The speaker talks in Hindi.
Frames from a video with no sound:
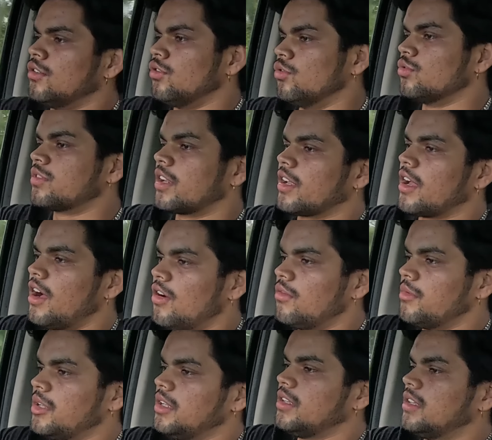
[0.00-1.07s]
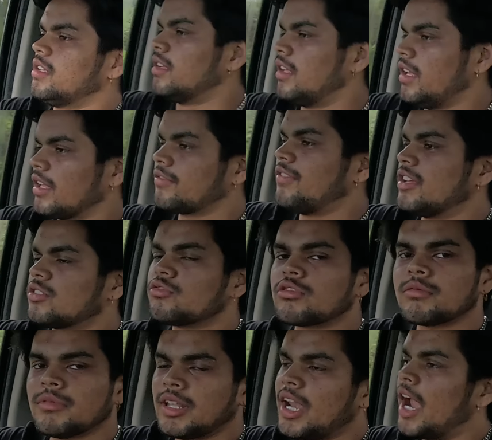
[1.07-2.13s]
दूसरे गांव में एक फेसबुक
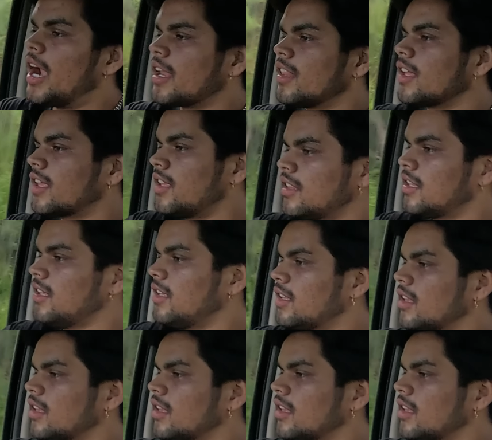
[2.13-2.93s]
मैंने ऐड देखी थी